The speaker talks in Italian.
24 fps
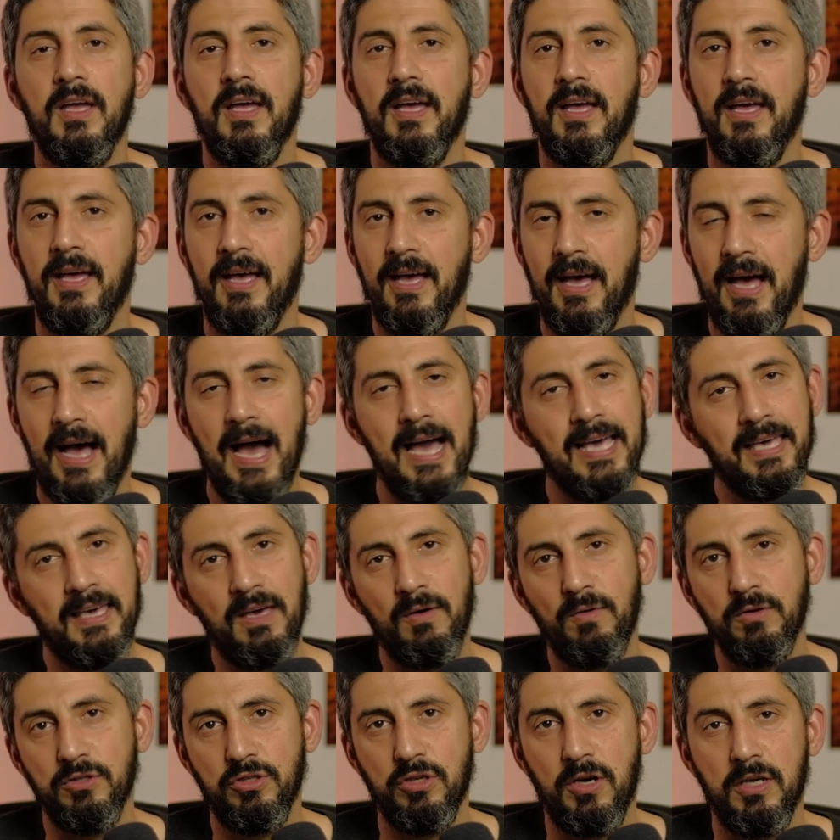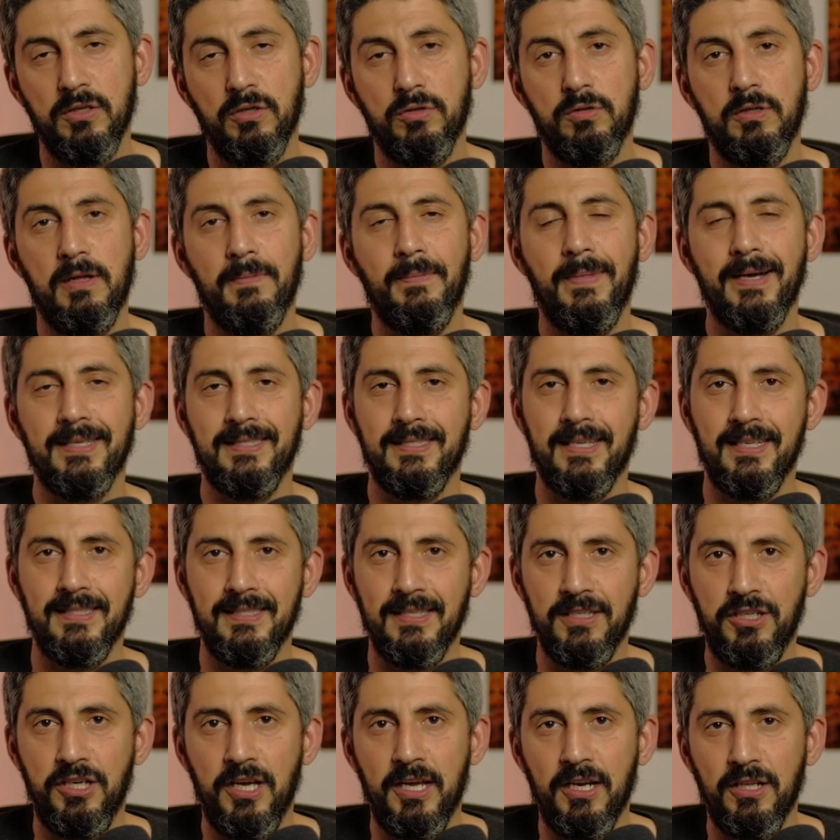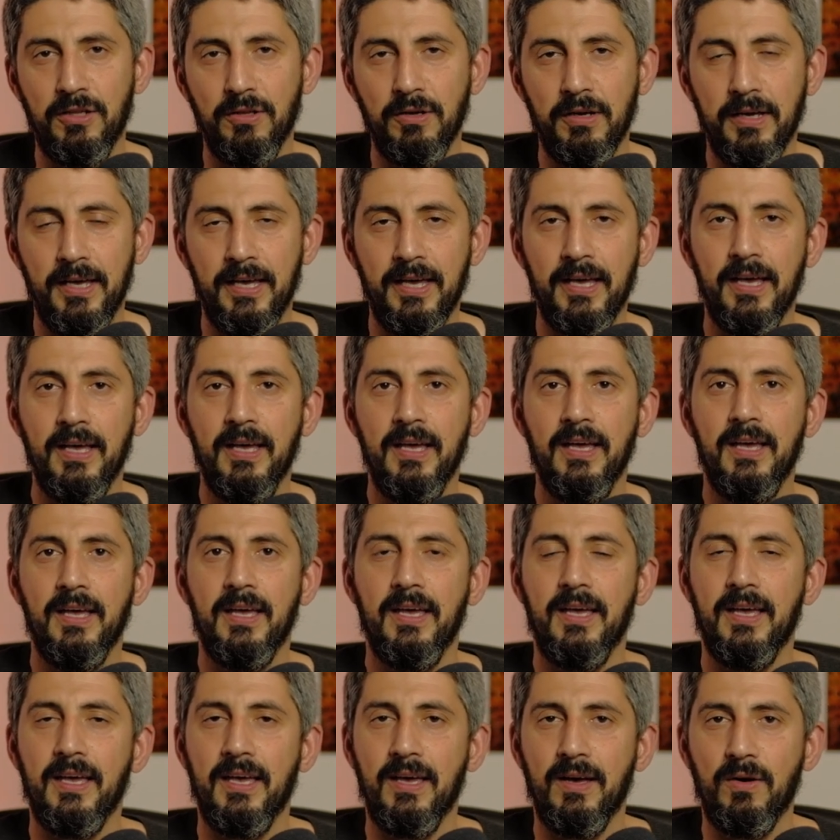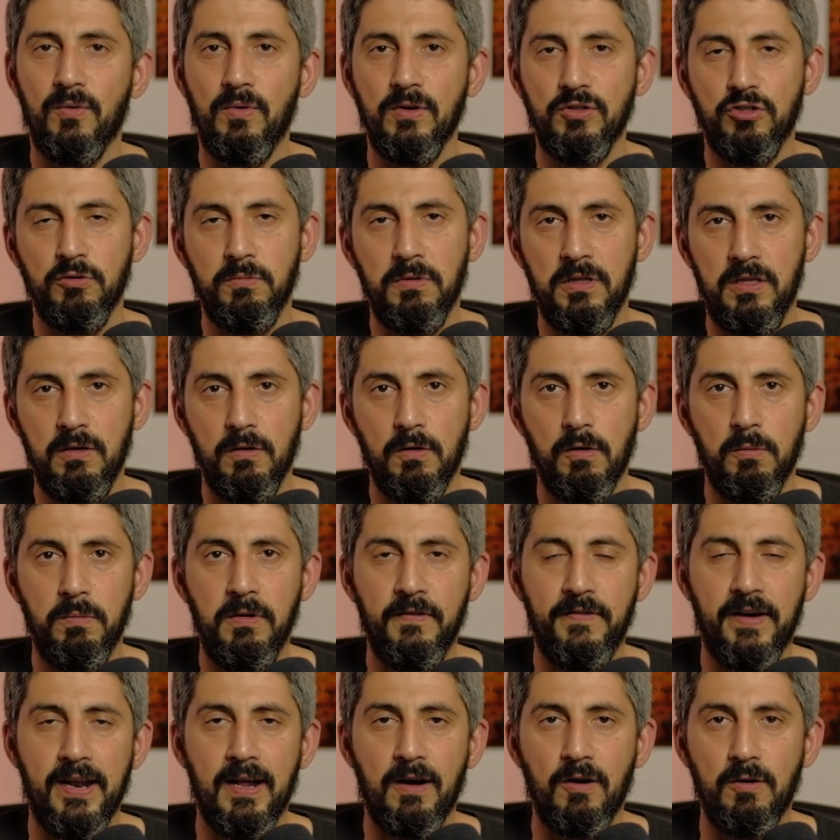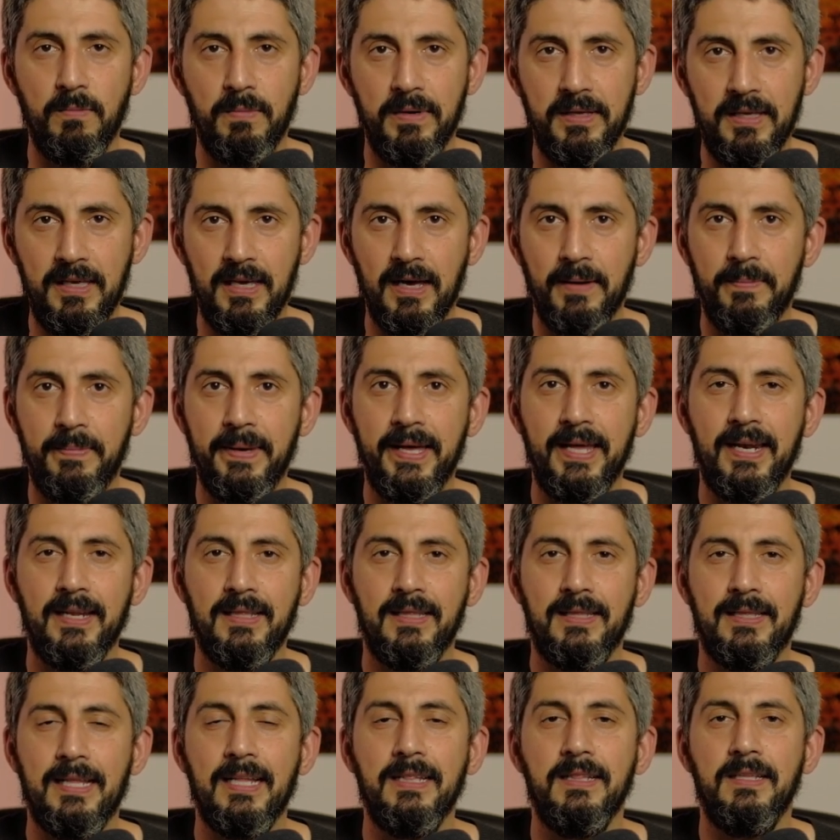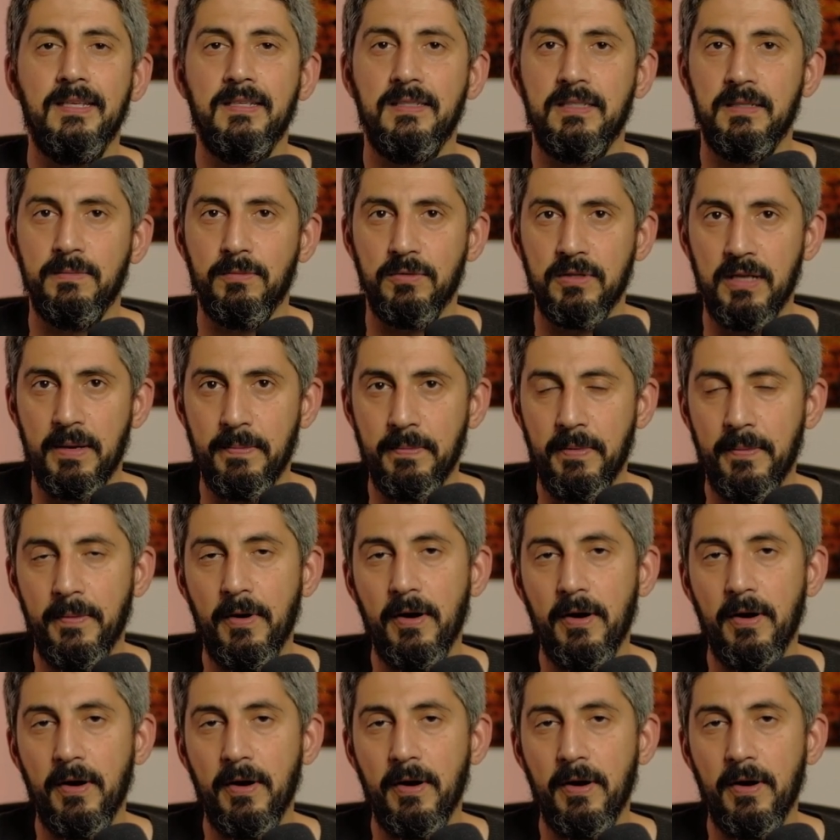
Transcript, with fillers: eh, anche in questo caso sono abbastanza certo che eh, questo obiettivo mi farà compagnia per tantissimo tempo.